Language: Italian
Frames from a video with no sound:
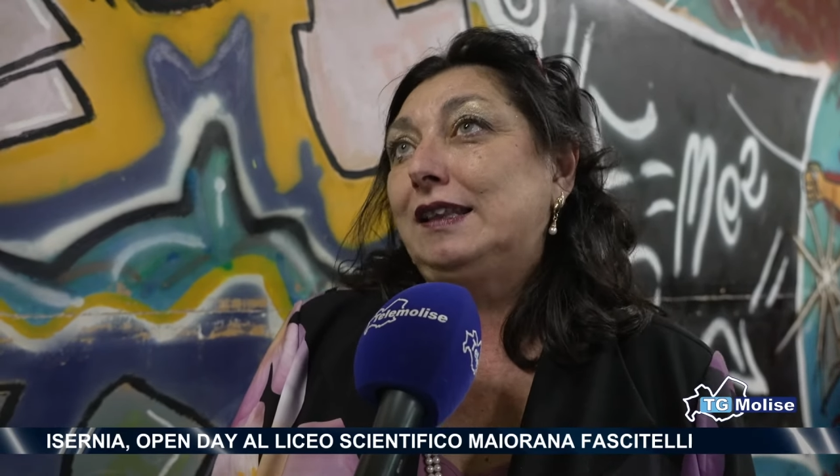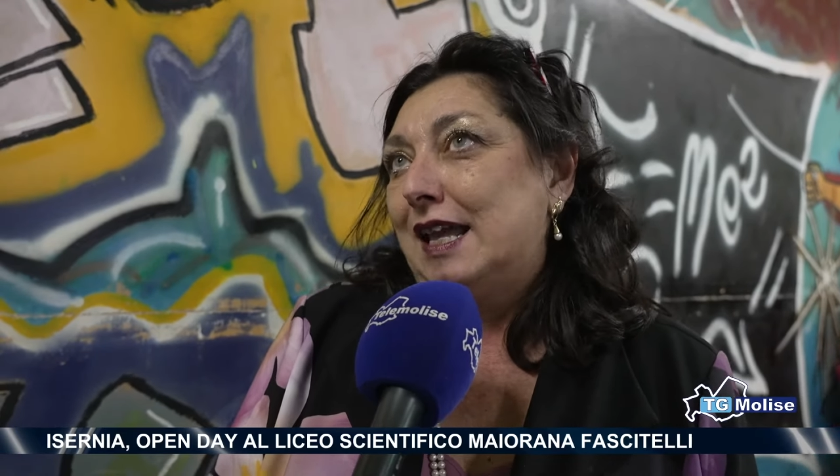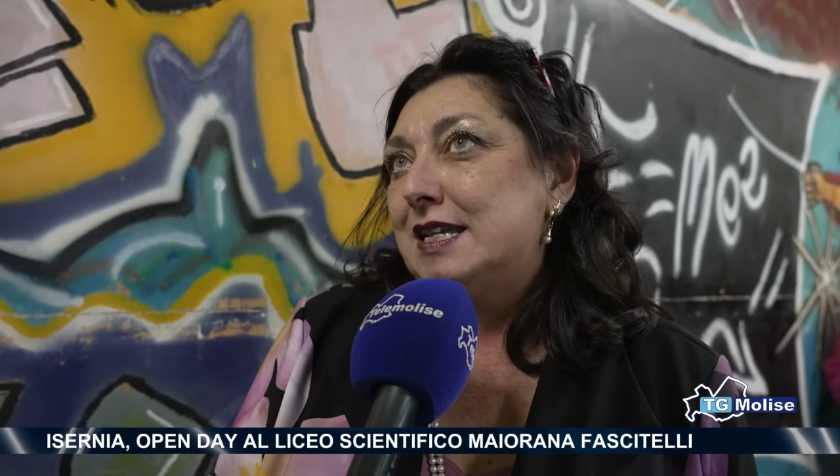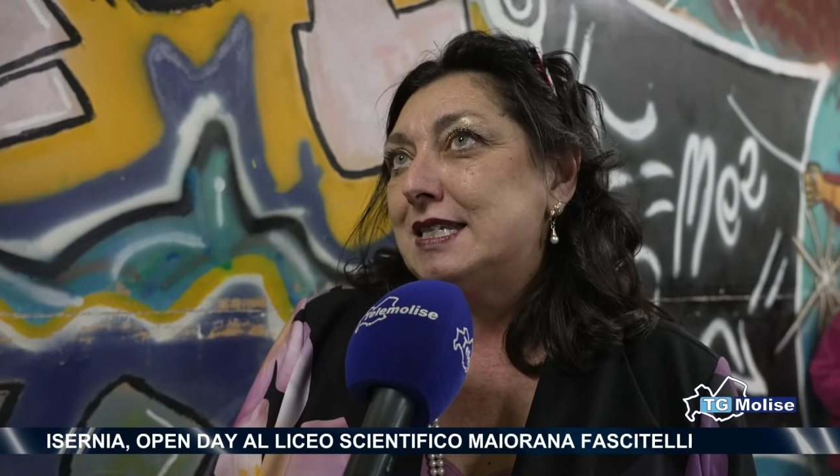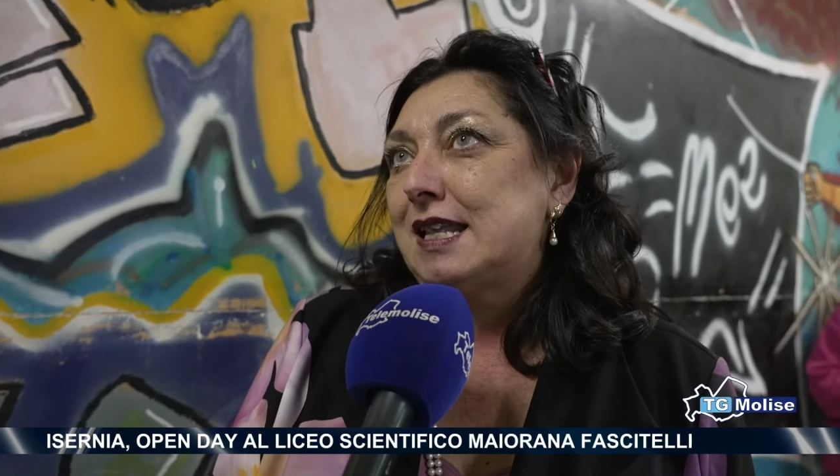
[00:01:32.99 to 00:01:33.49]

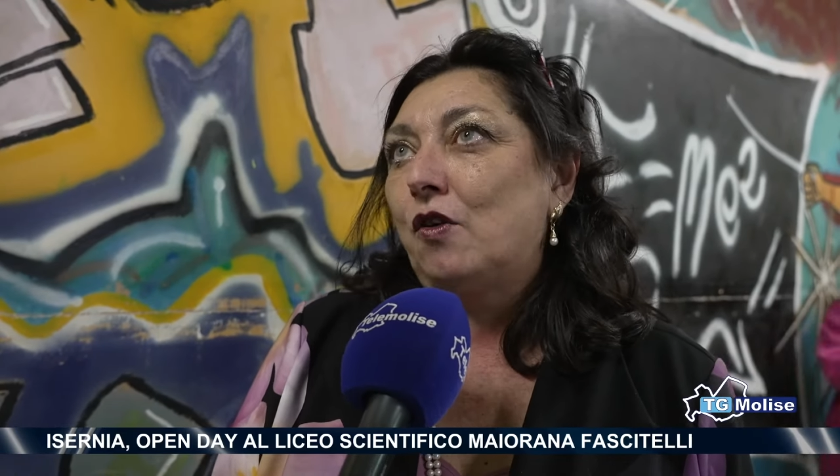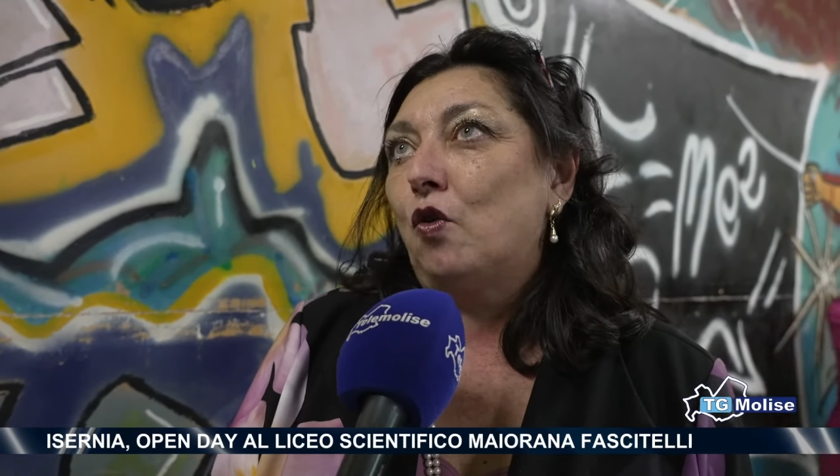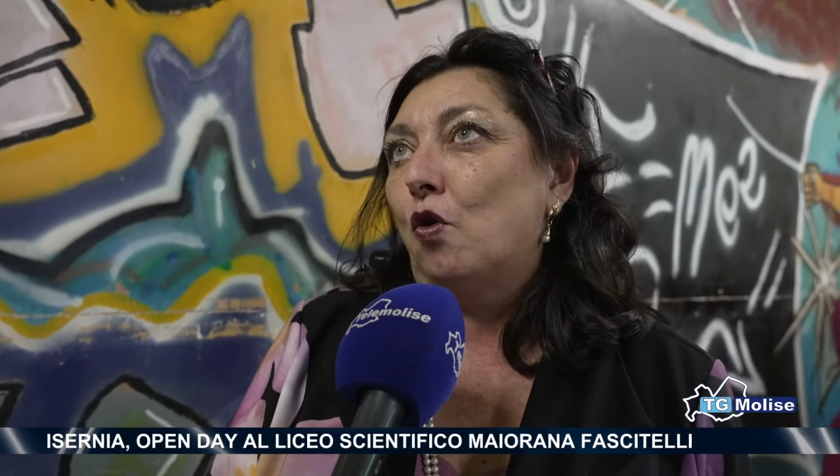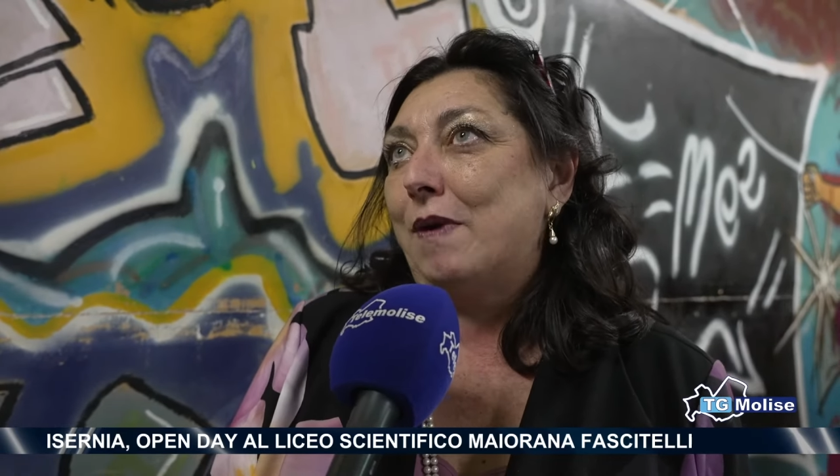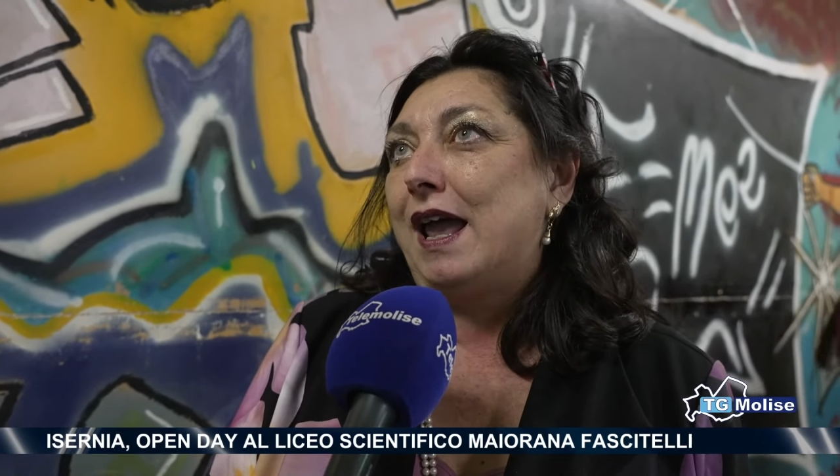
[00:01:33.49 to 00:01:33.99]

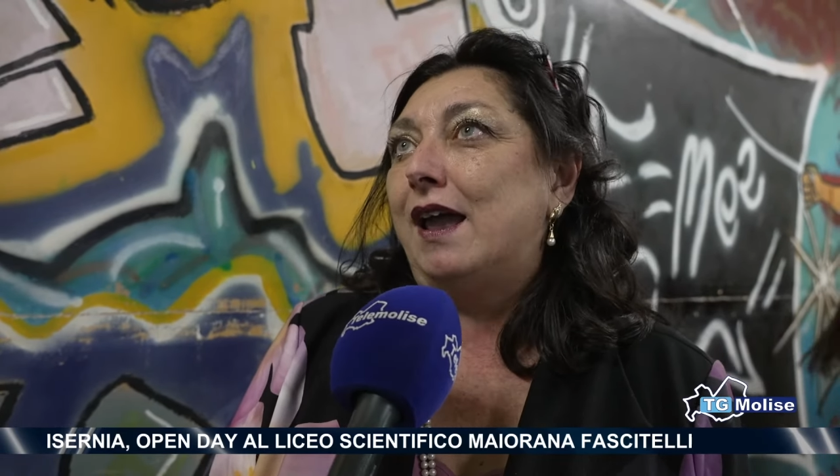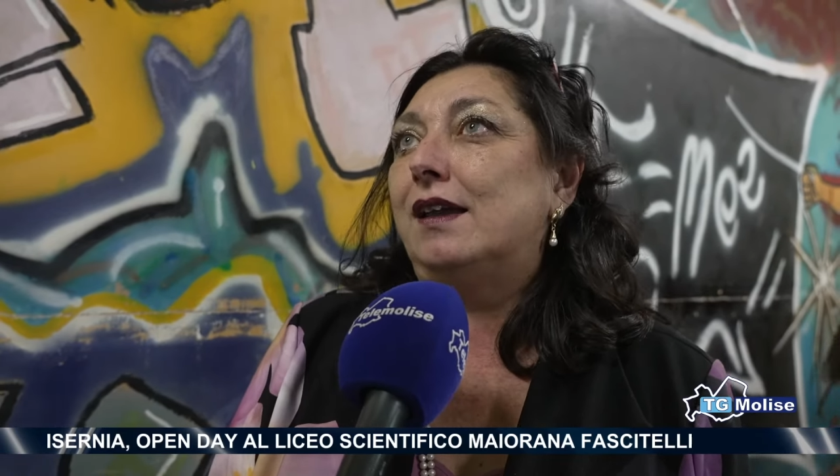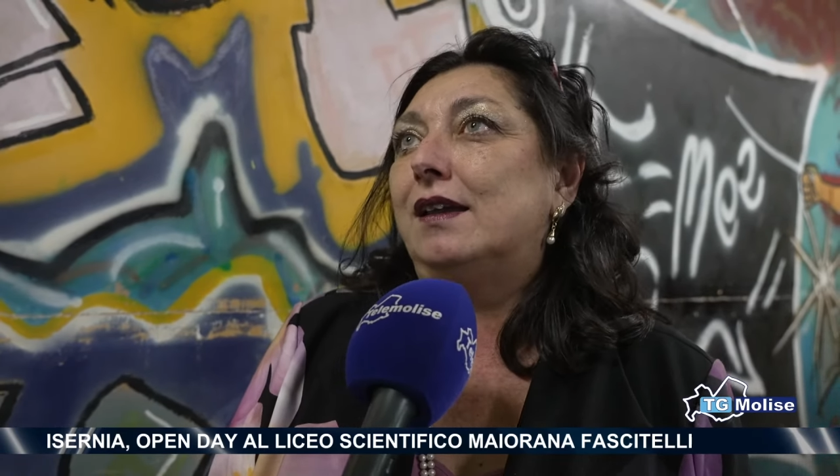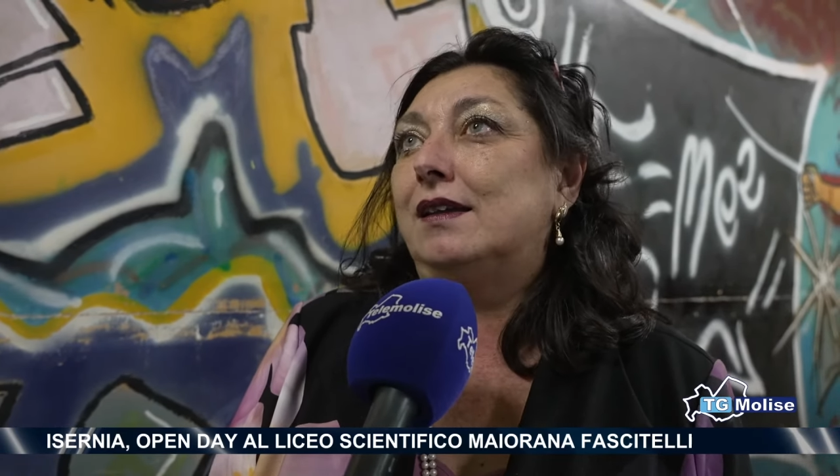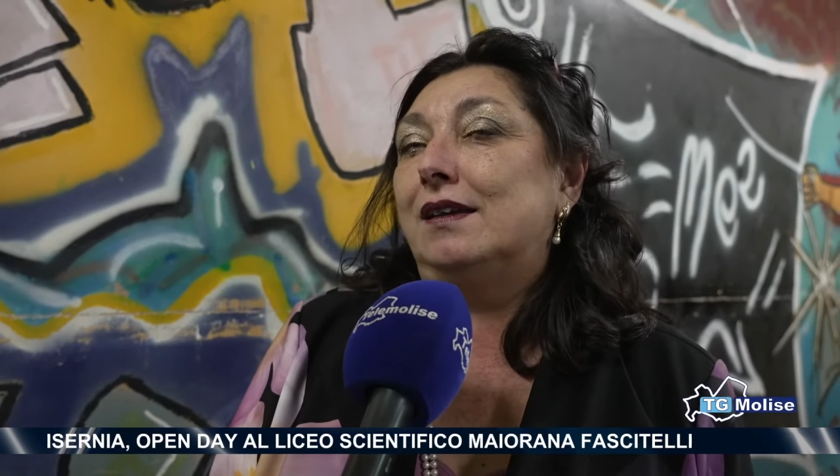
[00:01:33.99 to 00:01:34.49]
attestano come
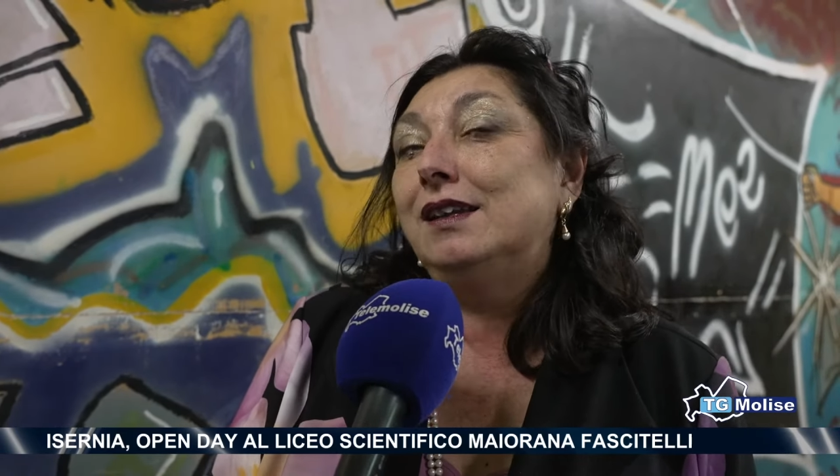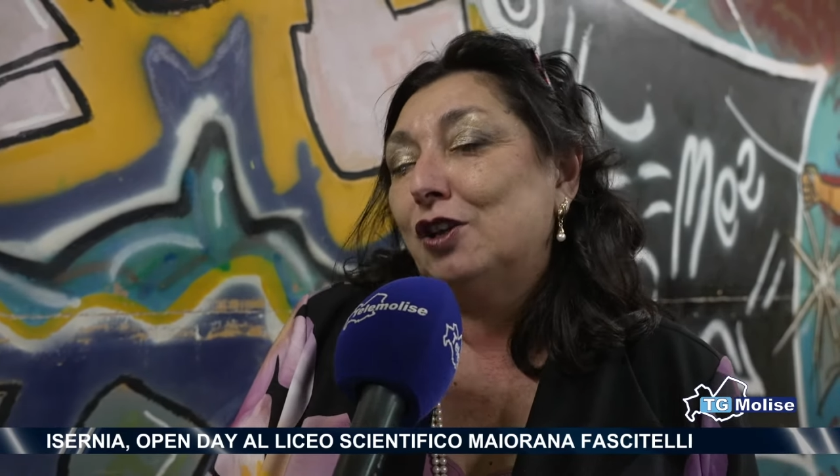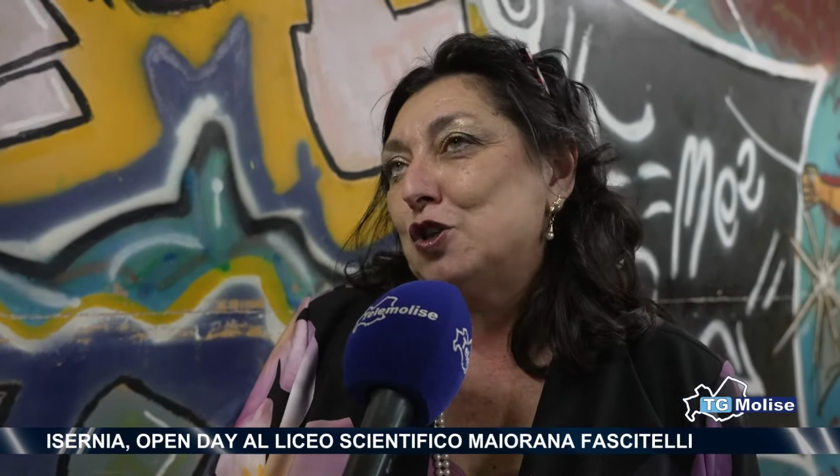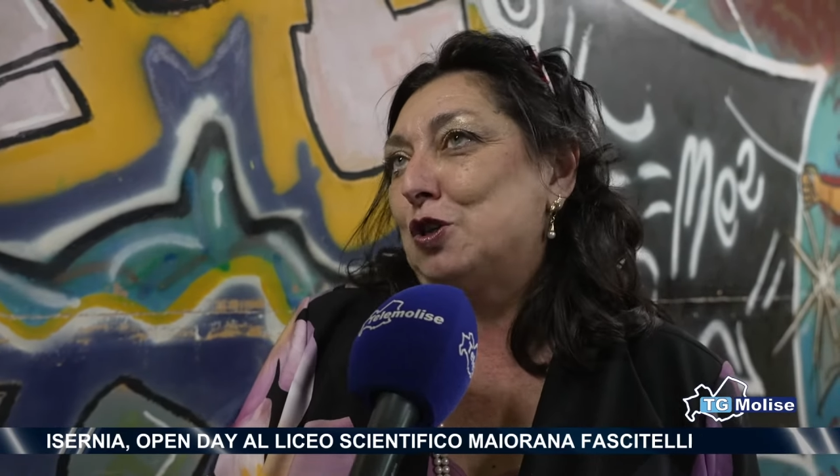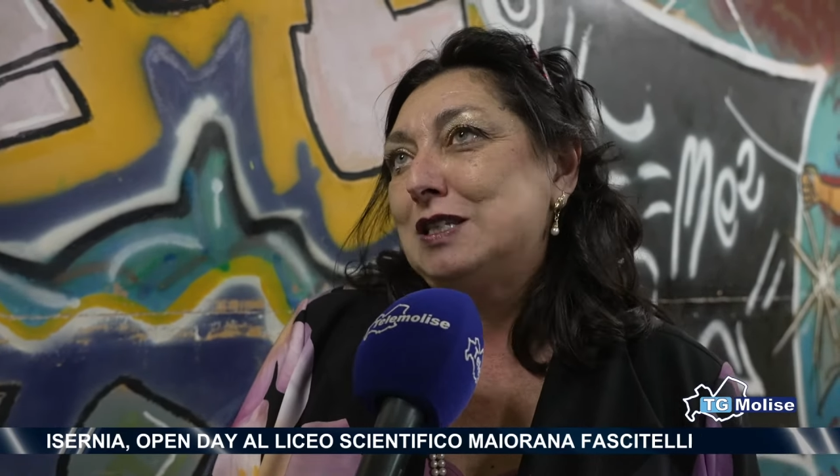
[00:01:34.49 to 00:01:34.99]
eh, il
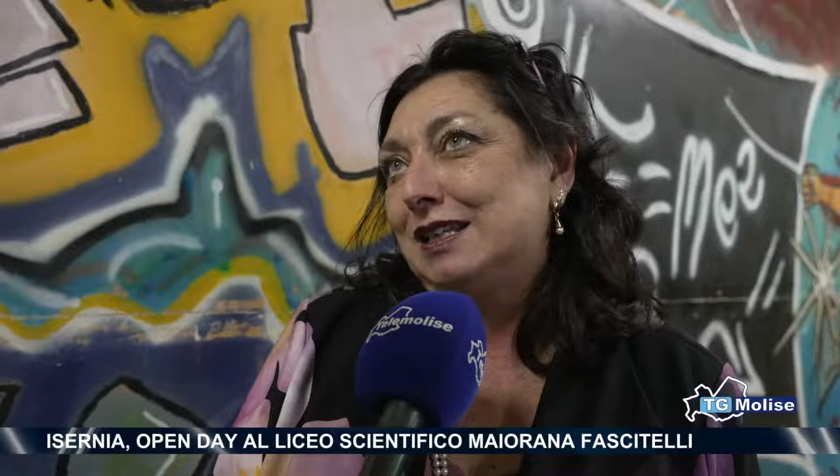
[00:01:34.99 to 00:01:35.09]
nostro